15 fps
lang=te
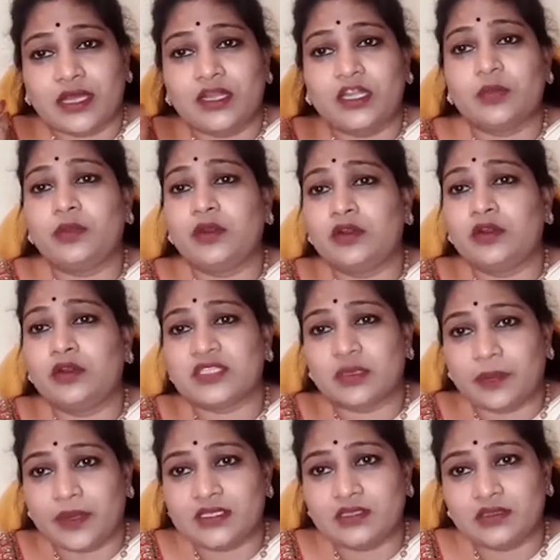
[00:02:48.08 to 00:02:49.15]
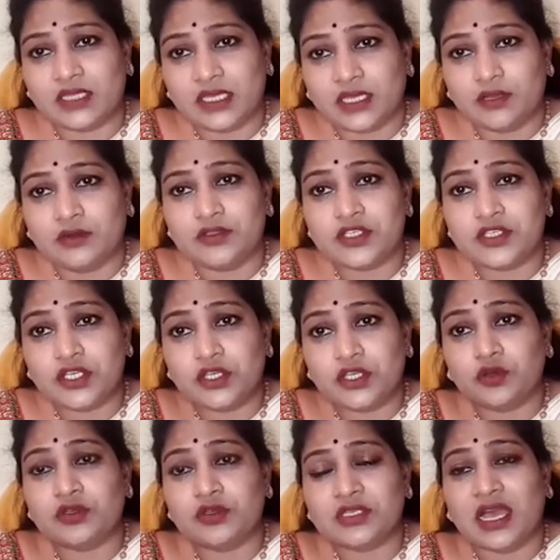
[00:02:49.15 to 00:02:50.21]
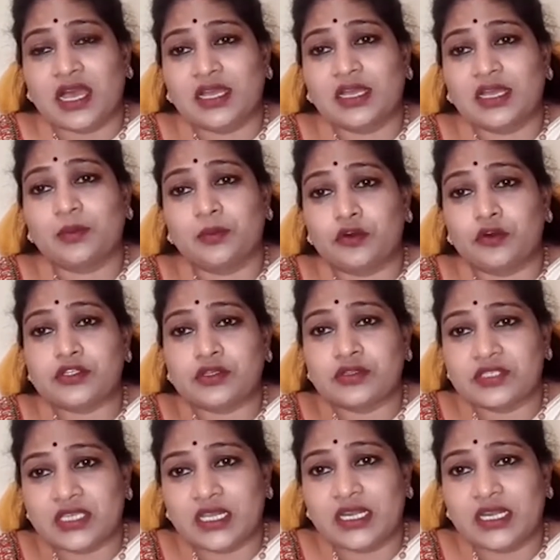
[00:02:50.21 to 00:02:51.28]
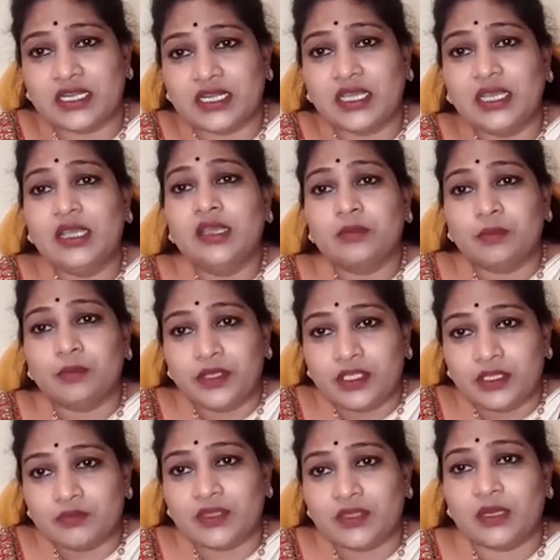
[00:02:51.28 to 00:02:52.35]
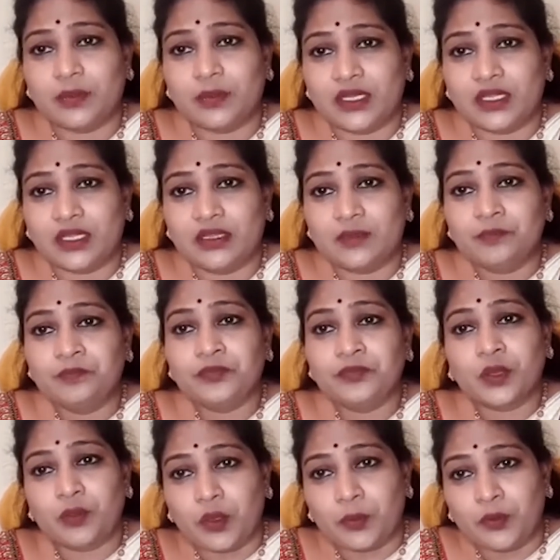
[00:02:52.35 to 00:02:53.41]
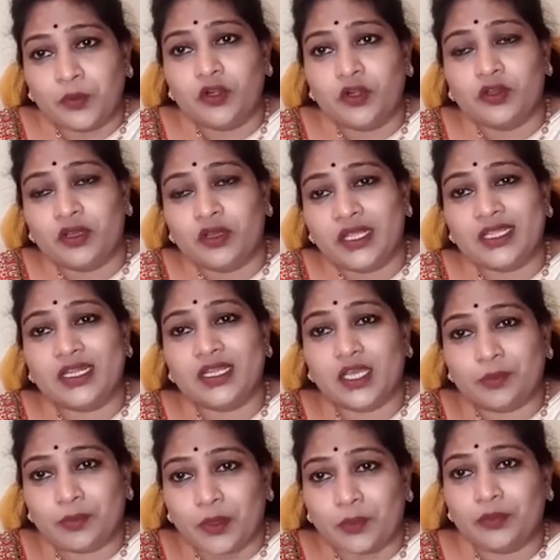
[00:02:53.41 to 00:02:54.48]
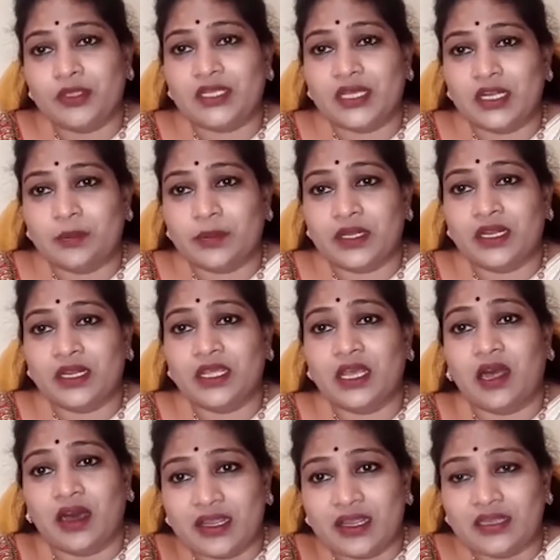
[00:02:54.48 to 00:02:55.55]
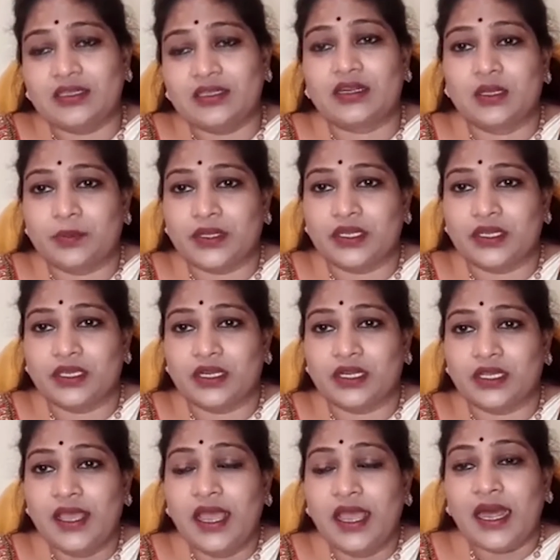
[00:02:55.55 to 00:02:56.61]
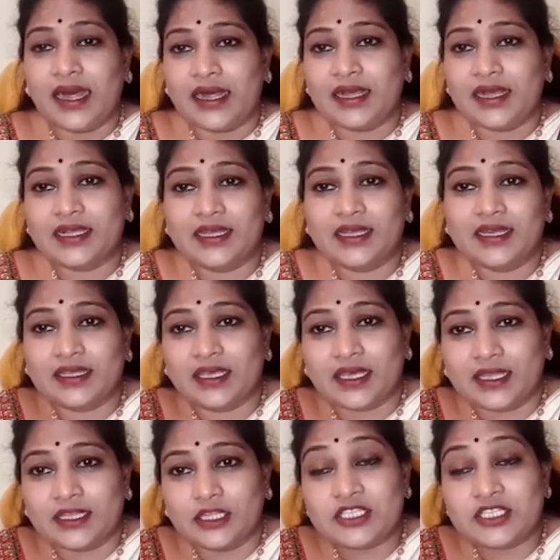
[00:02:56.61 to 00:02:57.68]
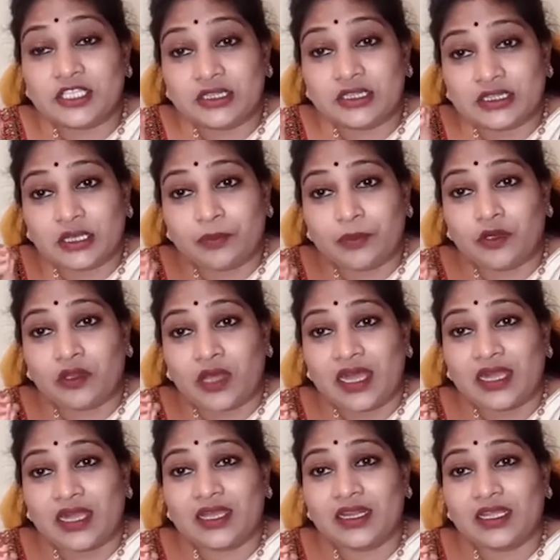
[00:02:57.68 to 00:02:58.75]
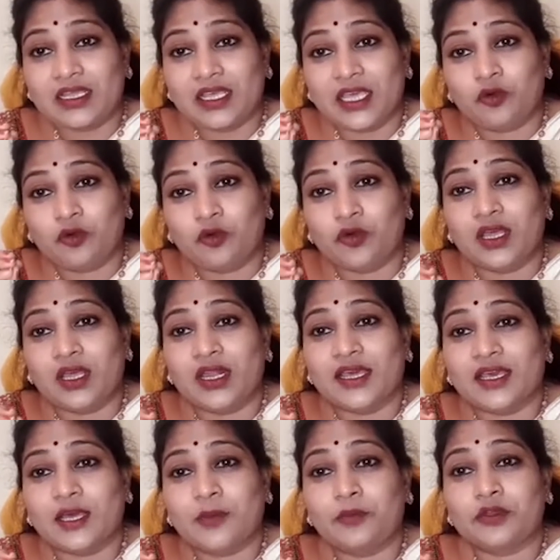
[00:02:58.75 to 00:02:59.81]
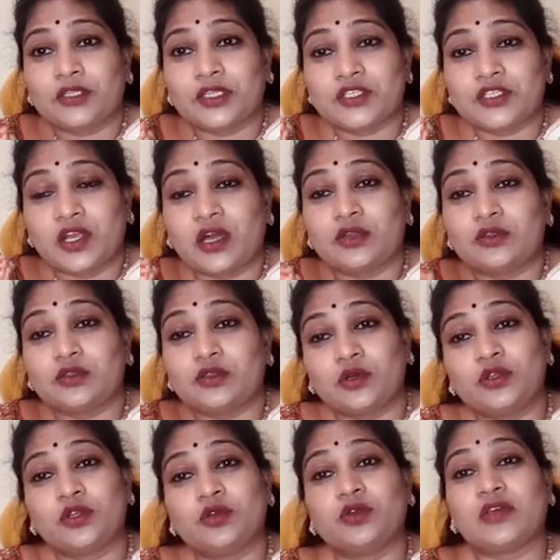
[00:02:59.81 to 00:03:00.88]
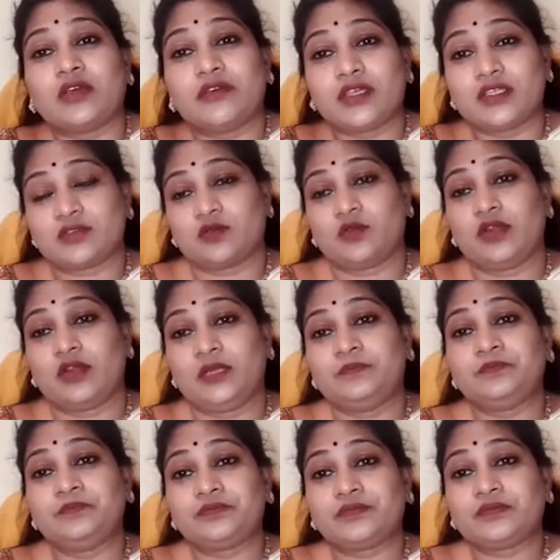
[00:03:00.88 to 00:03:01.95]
కరెంటు బిల్లు వచ్చే పరిస్థితి దగ్గర నుంచి ఈ రోజు ఆఖరికి భోజనం చేయాలంటే బియ్యం ధర పెరిగింది పప్పు వండుకునే దానికి పప్పుల ధరలు పెరిగినాయి ఆయిల్ ధరలు పెరిగినాయి ఆఖరికి చింతపండు ఆఖరికి ఏ కూర లేకపోతే చారుతోని కూడా వేసుకొని